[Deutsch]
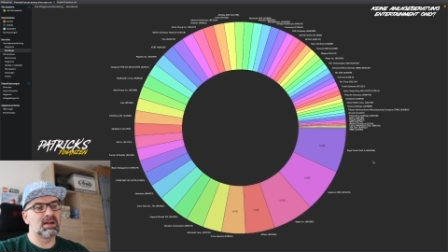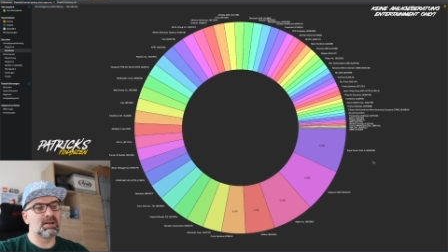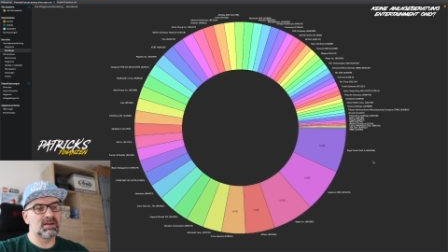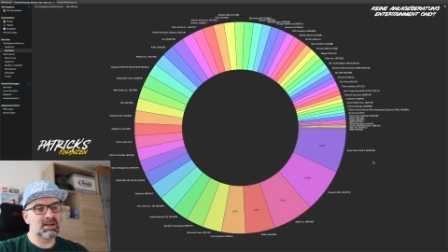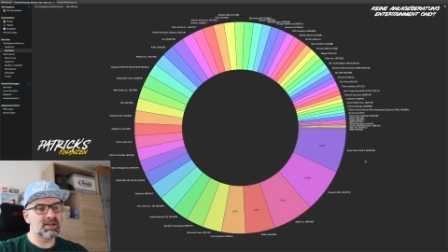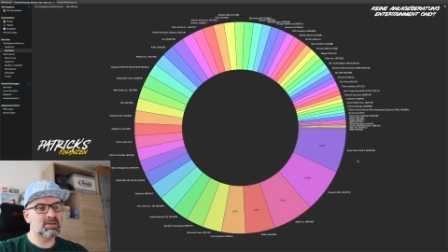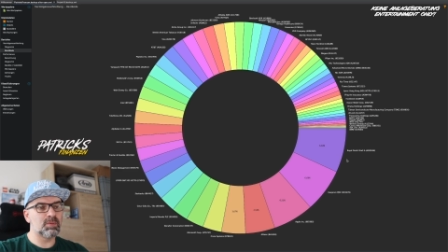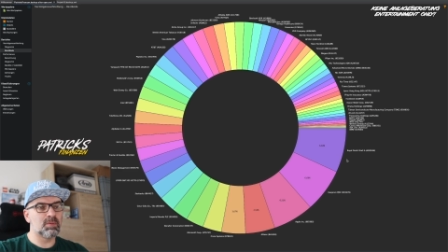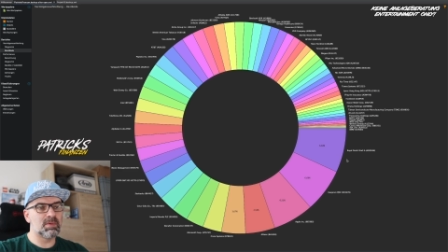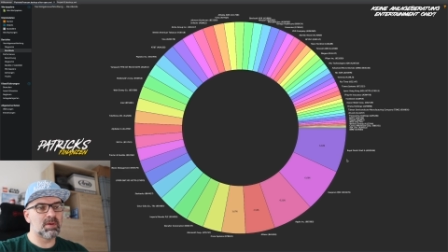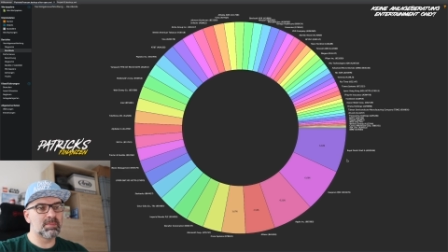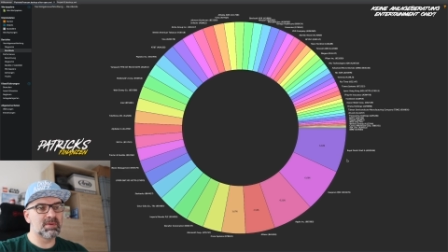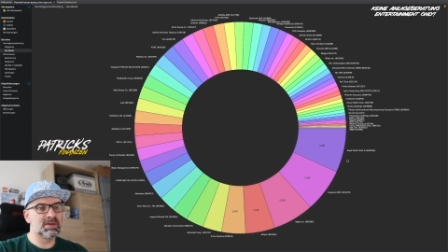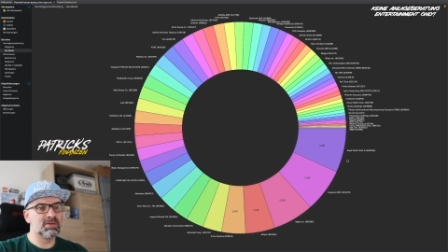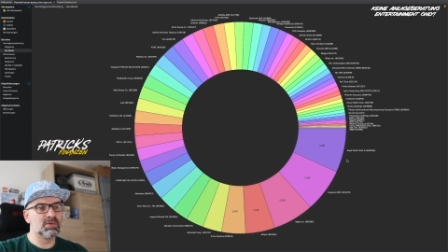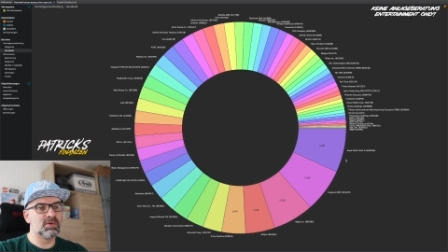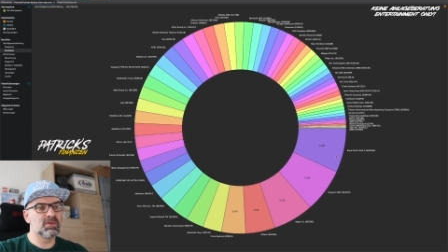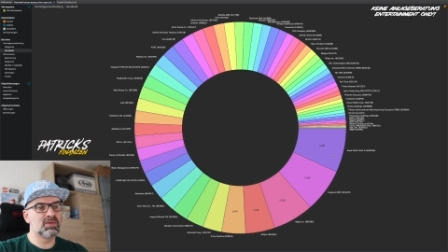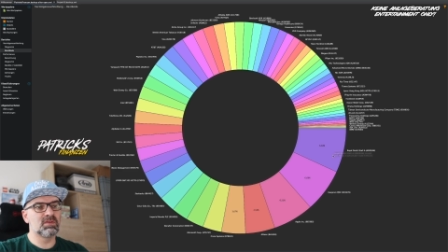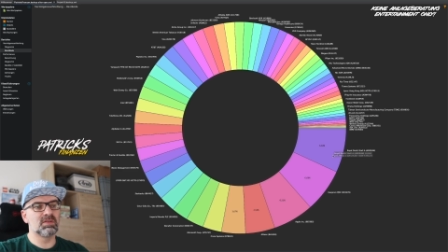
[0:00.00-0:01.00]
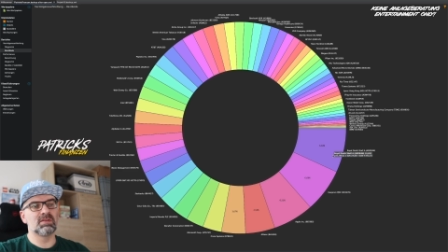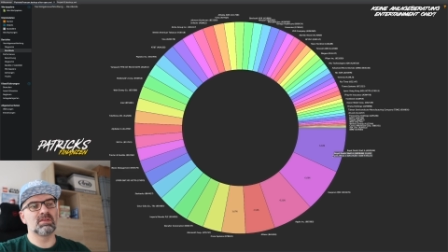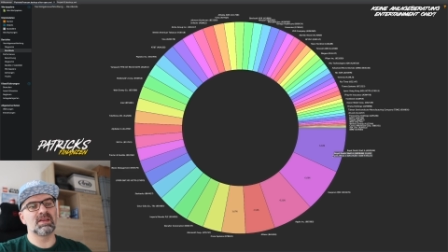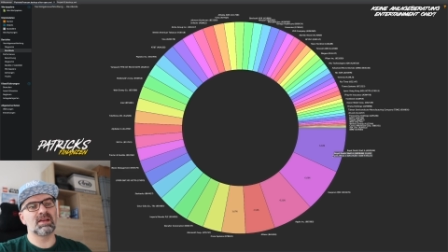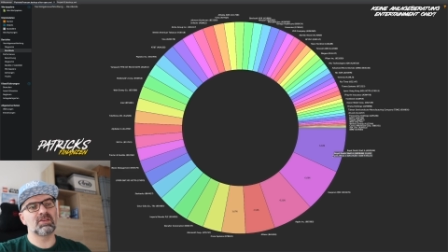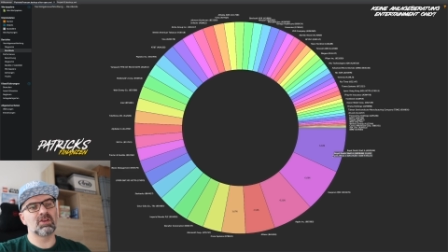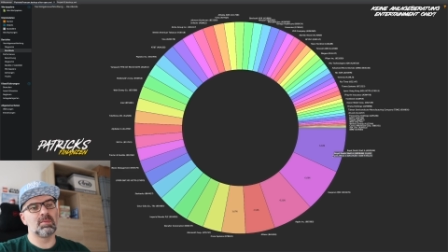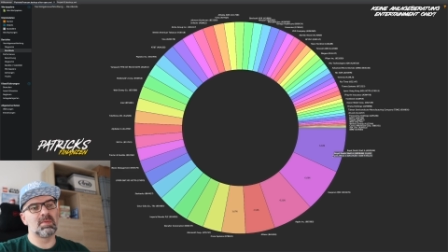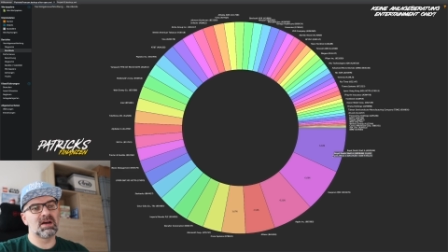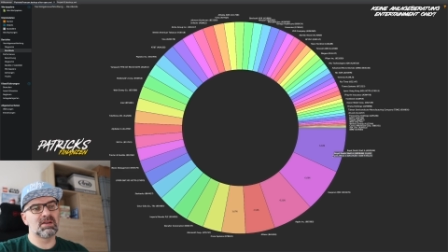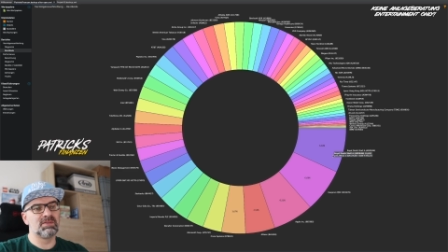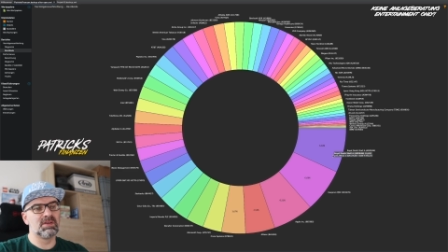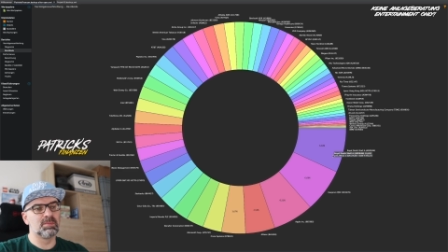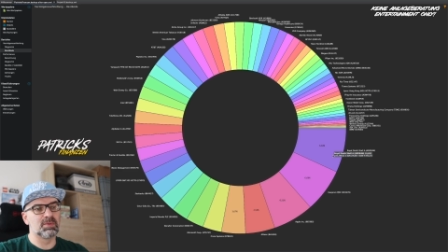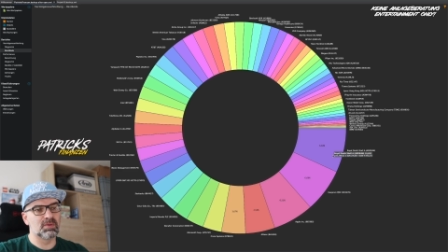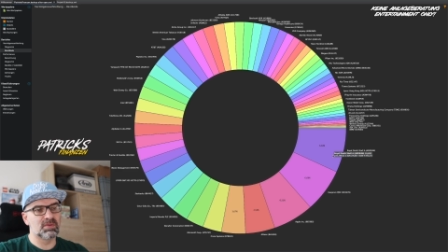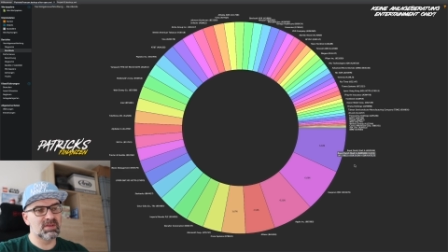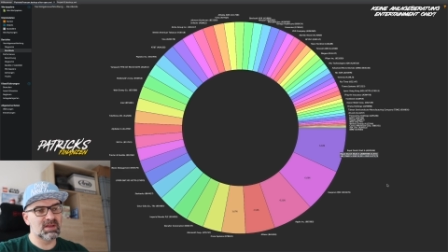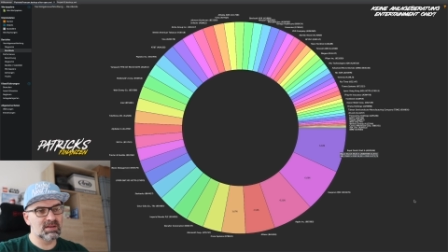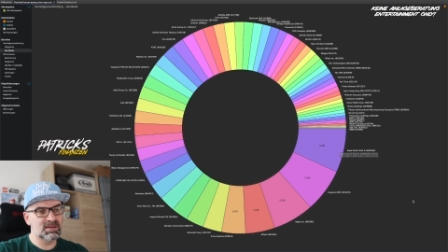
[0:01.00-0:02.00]
hat Gazprom abgelöst,
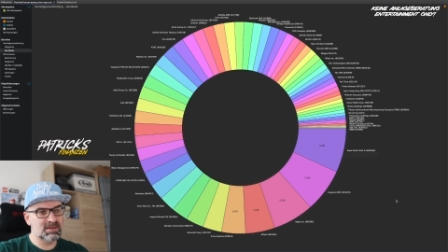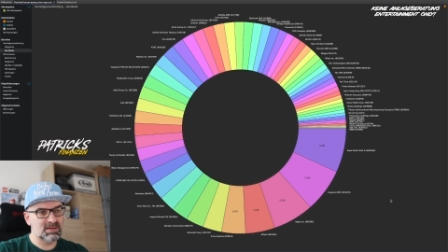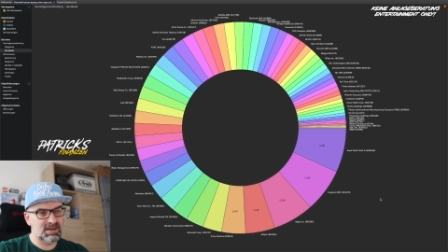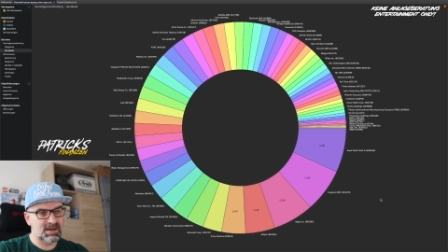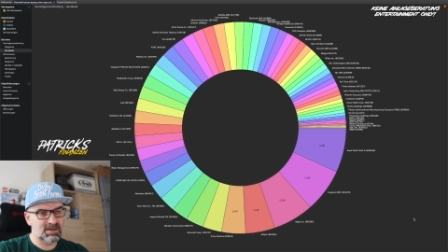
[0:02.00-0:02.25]
6,84%.